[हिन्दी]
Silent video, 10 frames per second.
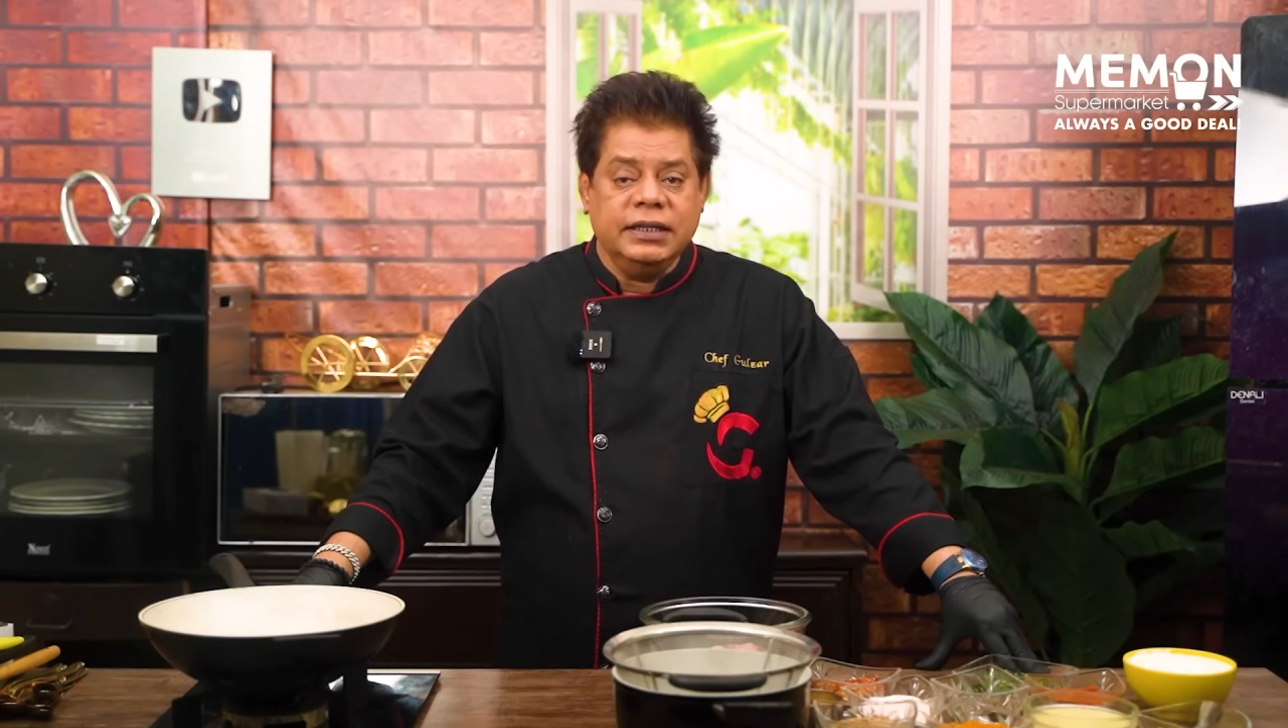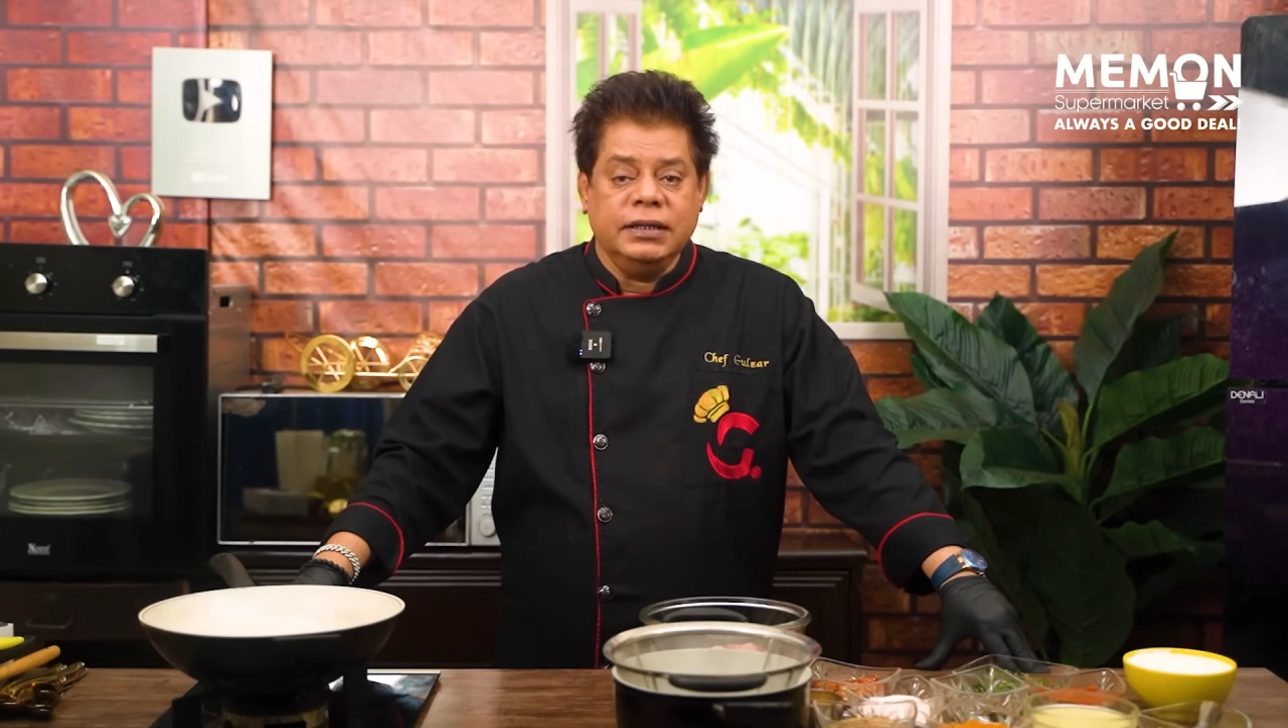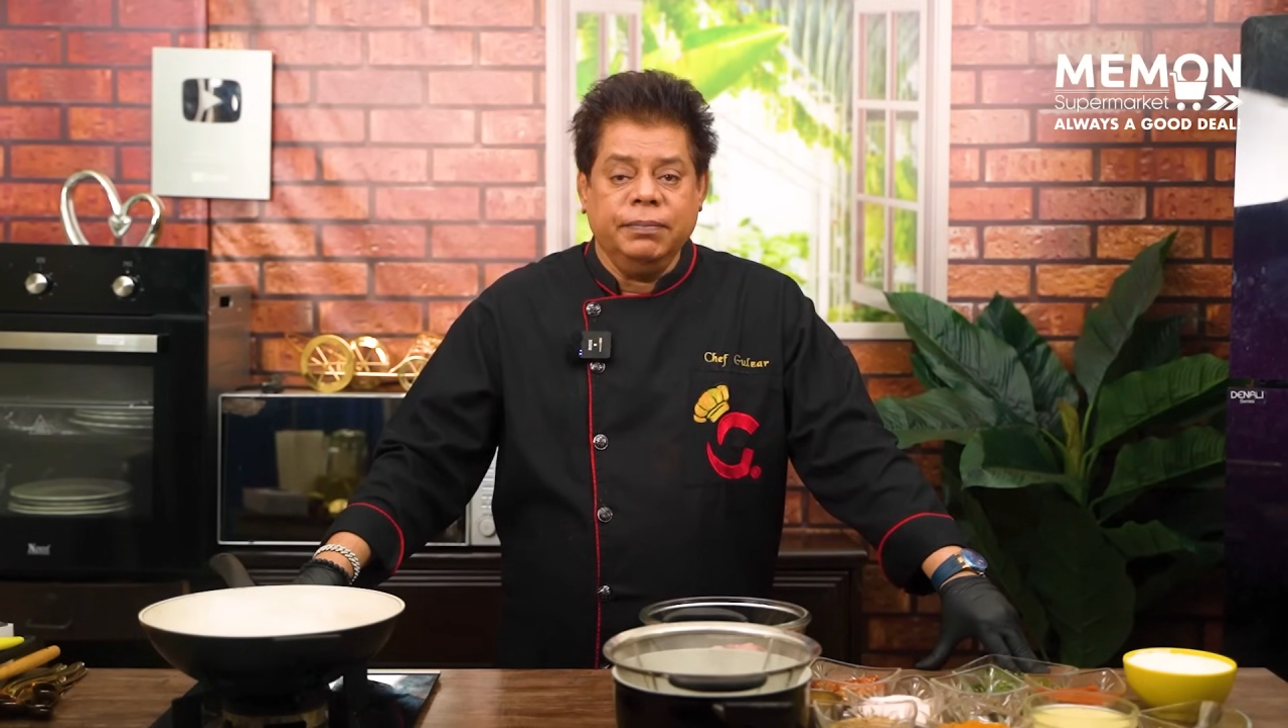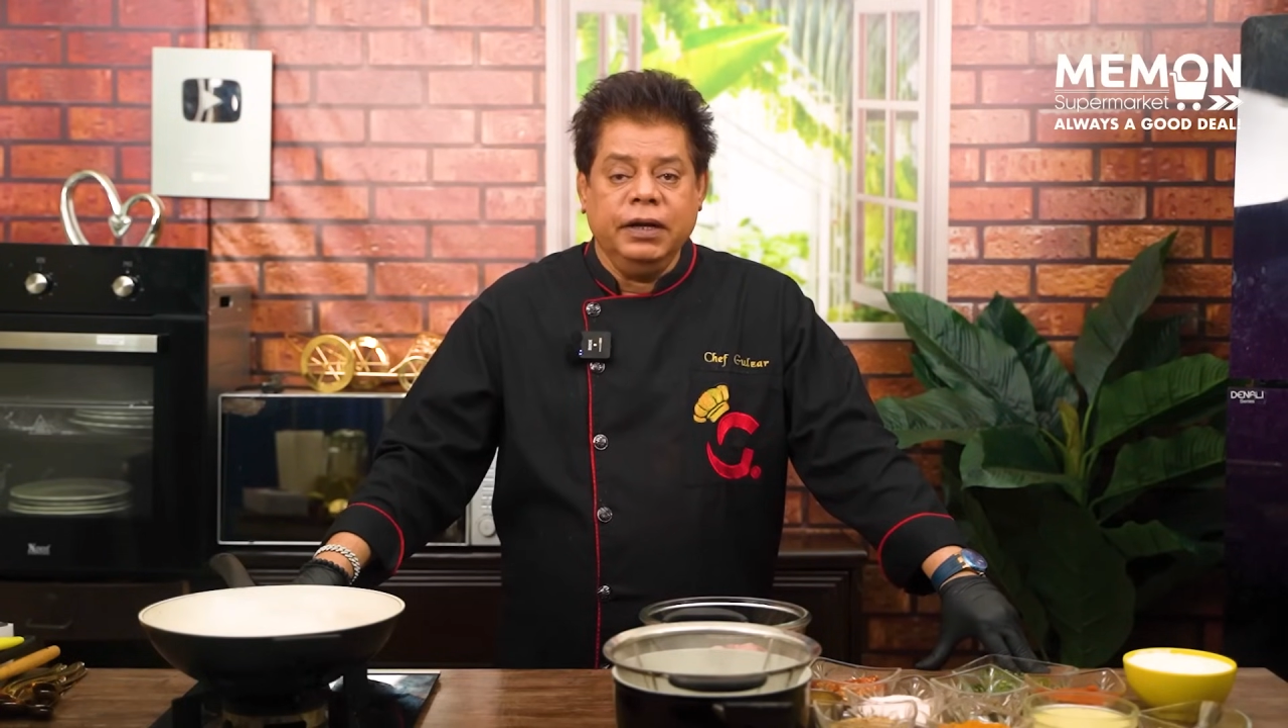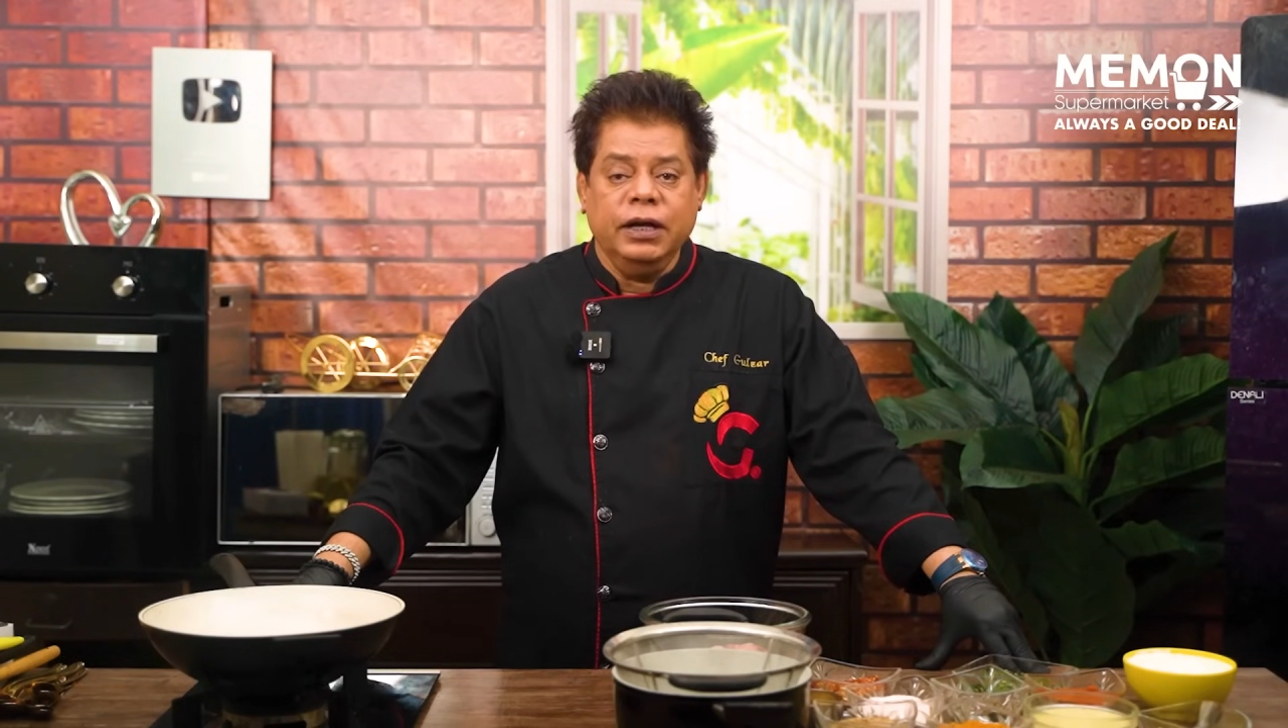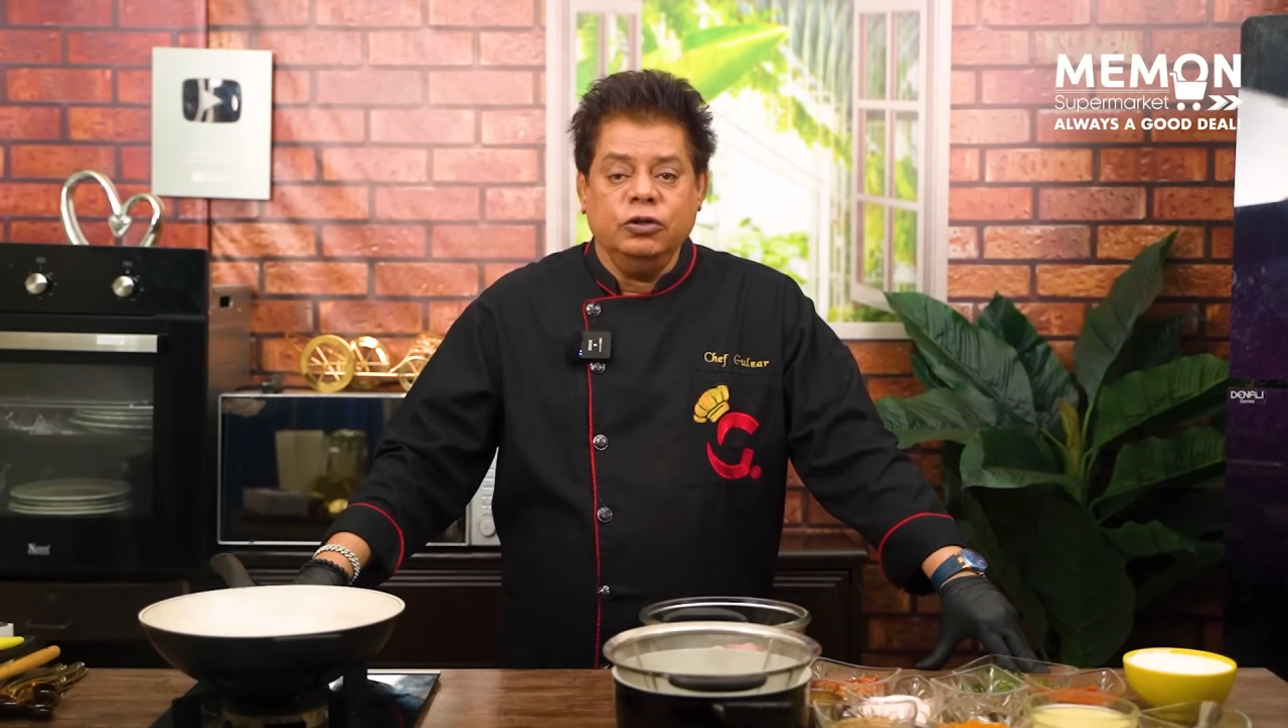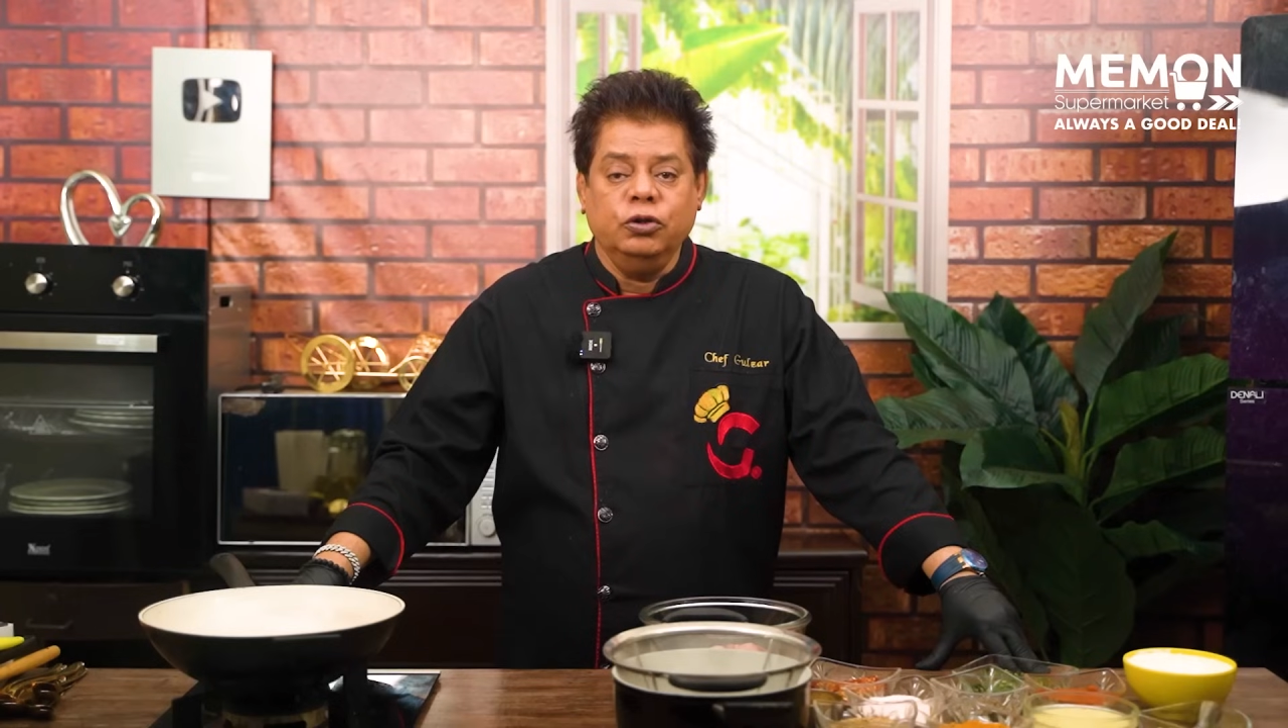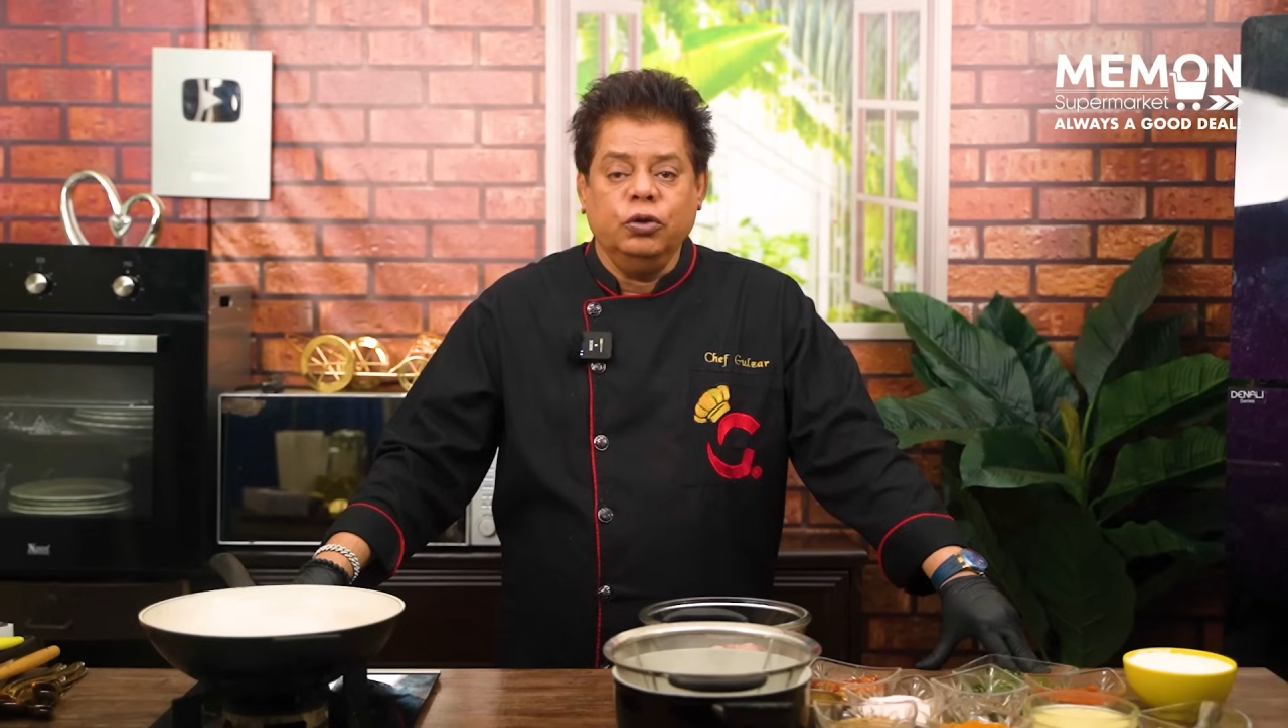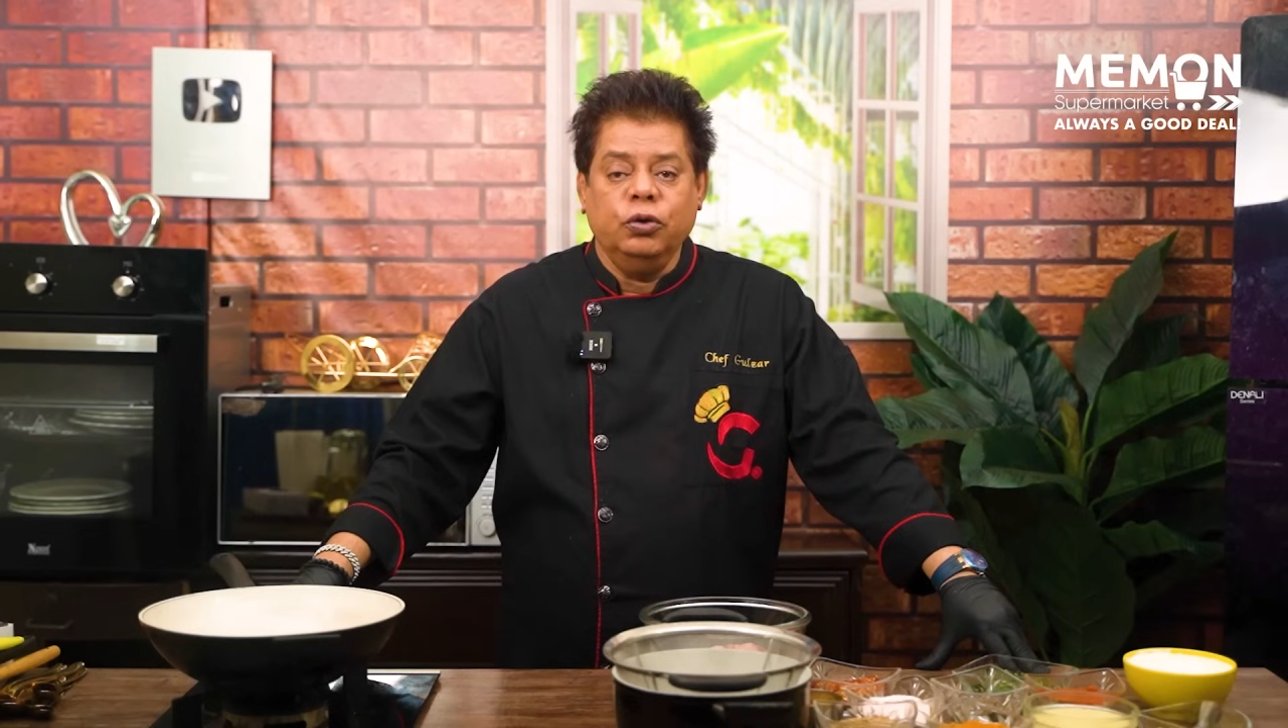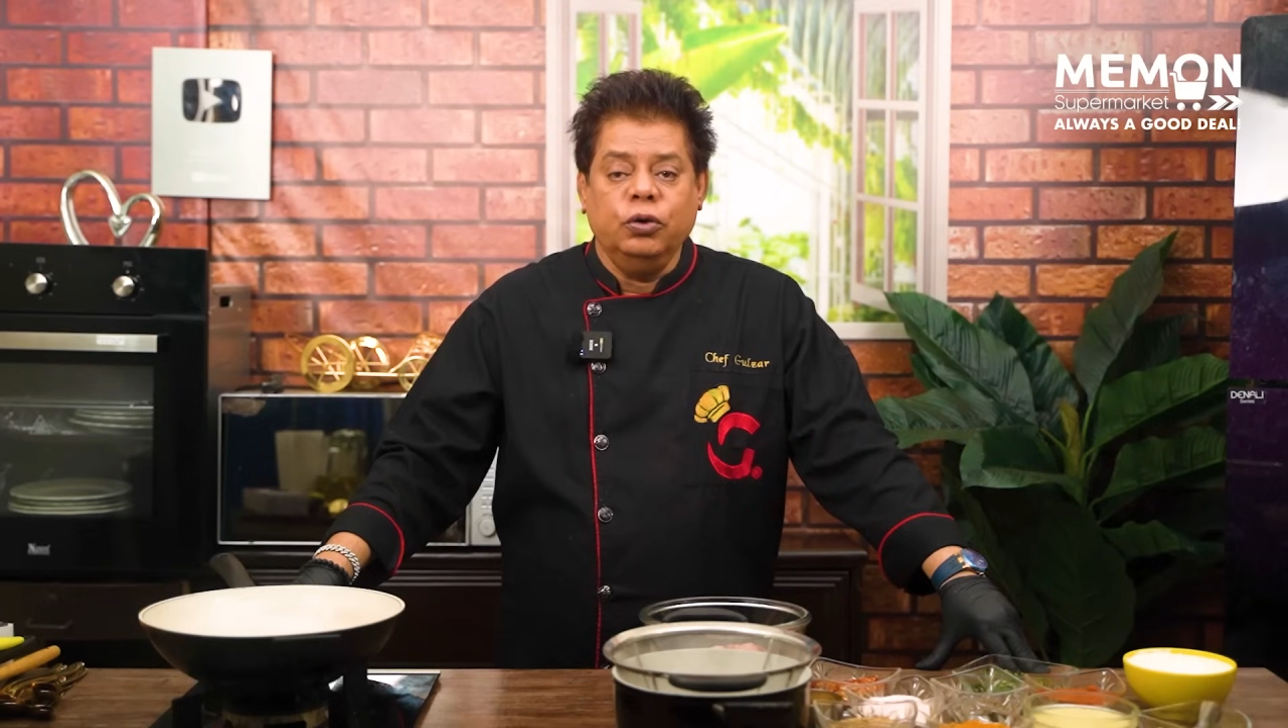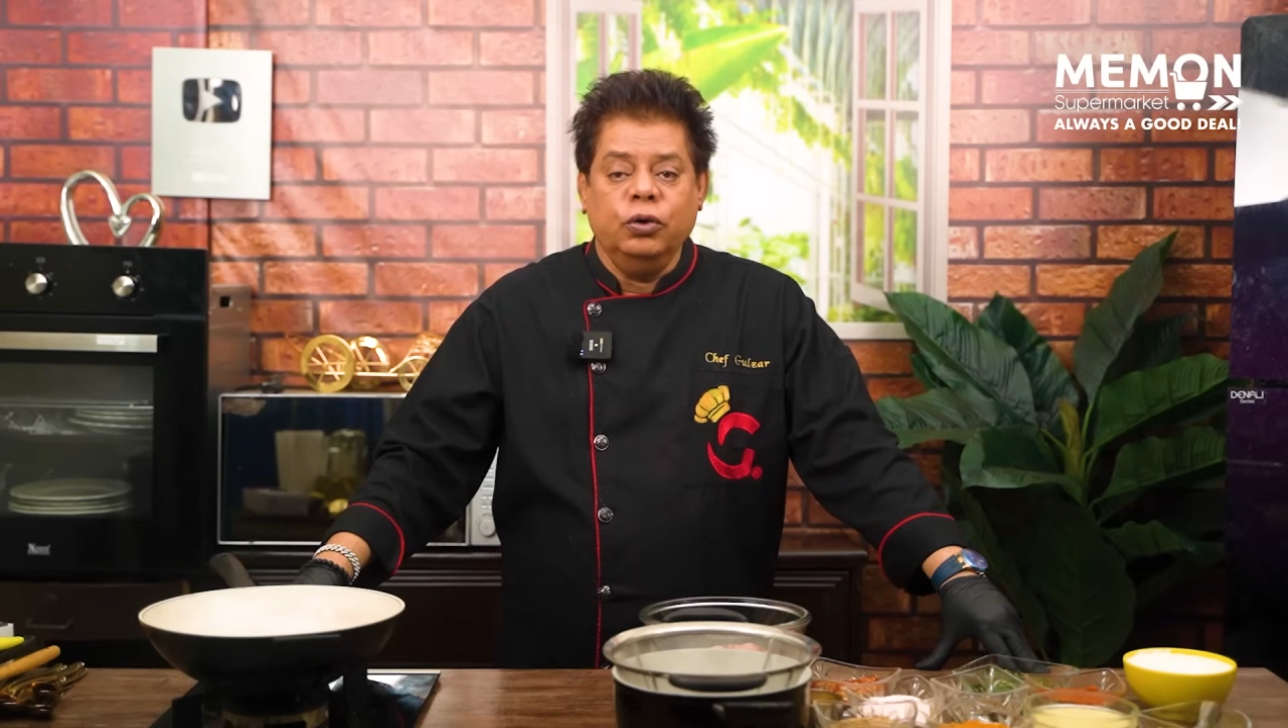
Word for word: रेसिपी है जो